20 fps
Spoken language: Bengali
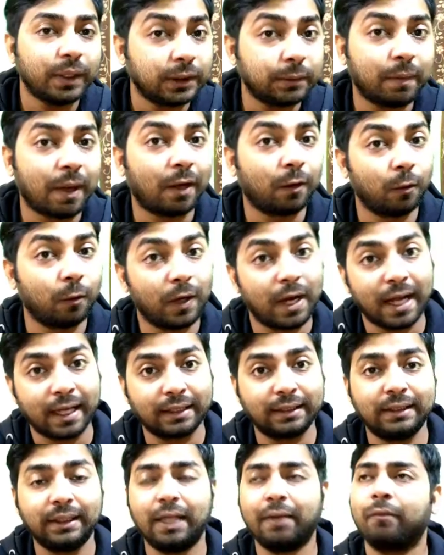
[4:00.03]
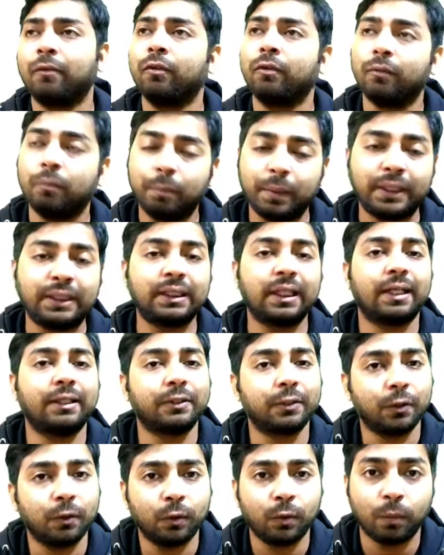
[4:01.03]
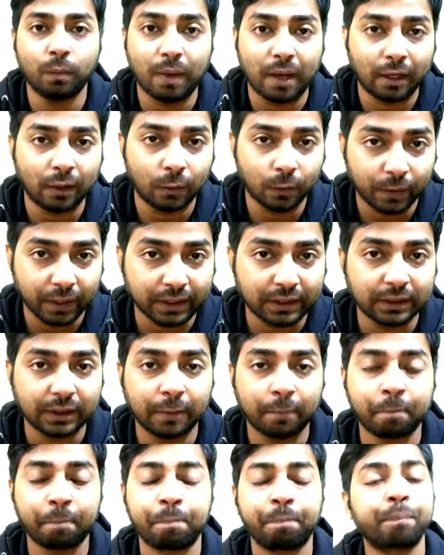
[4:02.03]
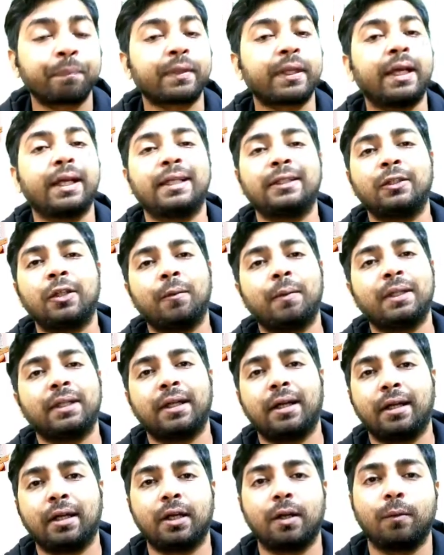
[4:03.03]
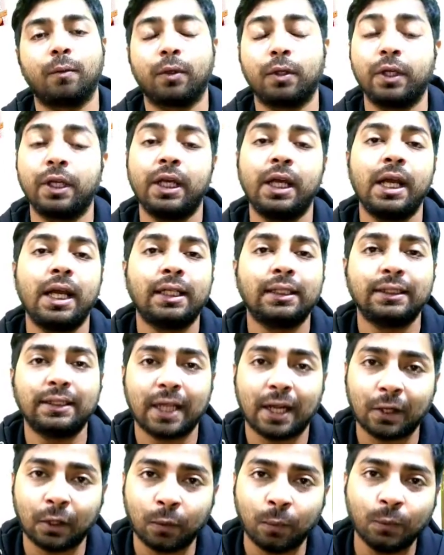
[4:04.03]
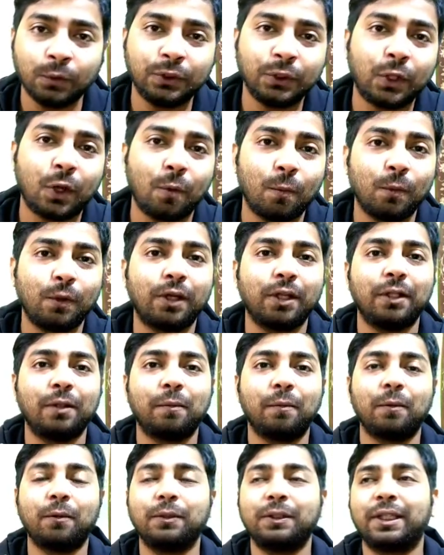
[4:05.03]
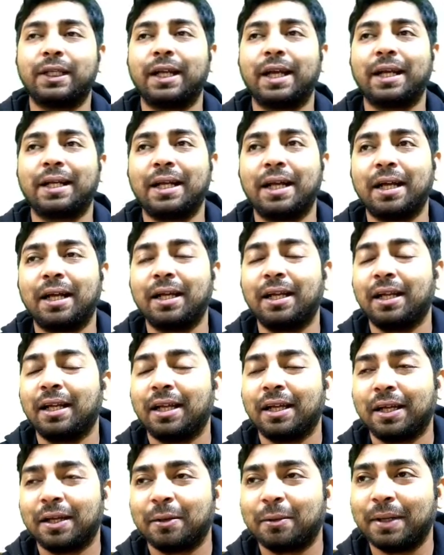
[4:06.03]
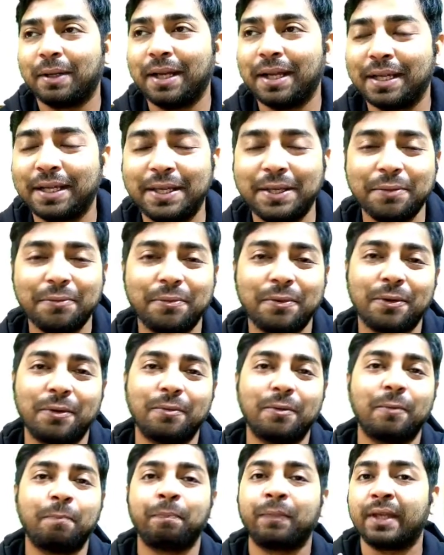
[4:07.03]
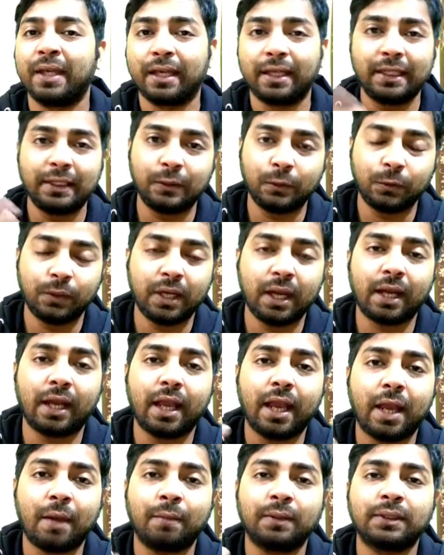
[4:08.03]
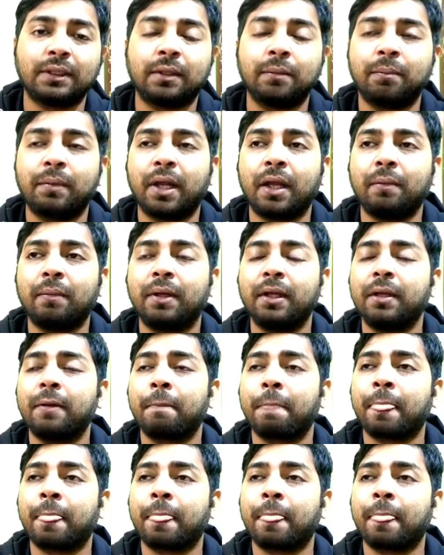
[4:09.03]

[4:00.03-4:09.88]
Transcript: বেশ ভালো লাগছে এবং পিকচারাইজেশনও খুব ভালো হয়েছে এটা ছিল আমার থার্ড খবর চার নম্বর যে খবরটা দেবো সেটা একটা মানে কী বলবো কিছুদিন আগে অ্যামাজন প্রাইমের